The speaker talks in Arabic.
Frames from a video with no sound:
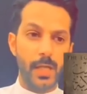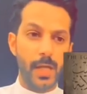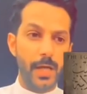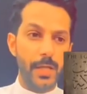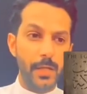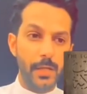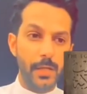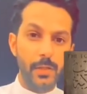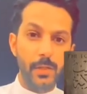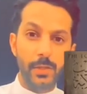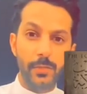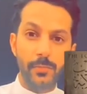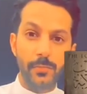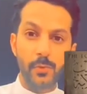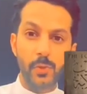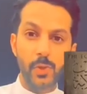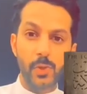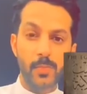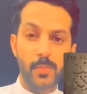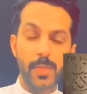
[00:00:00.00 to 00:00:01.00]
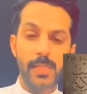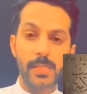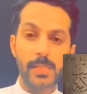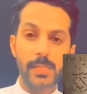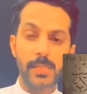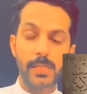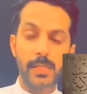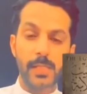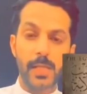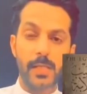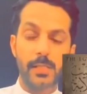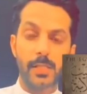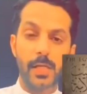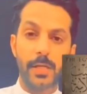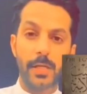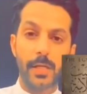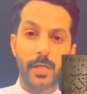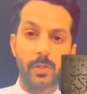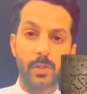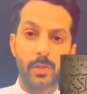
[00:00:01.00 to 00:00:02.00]
انا عندي فلوس بس
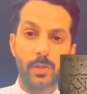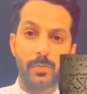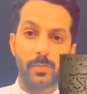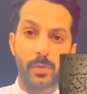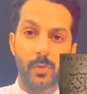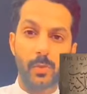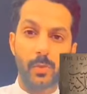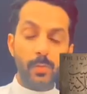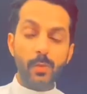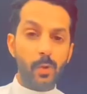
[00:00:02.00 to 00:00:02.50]
عشان اطعم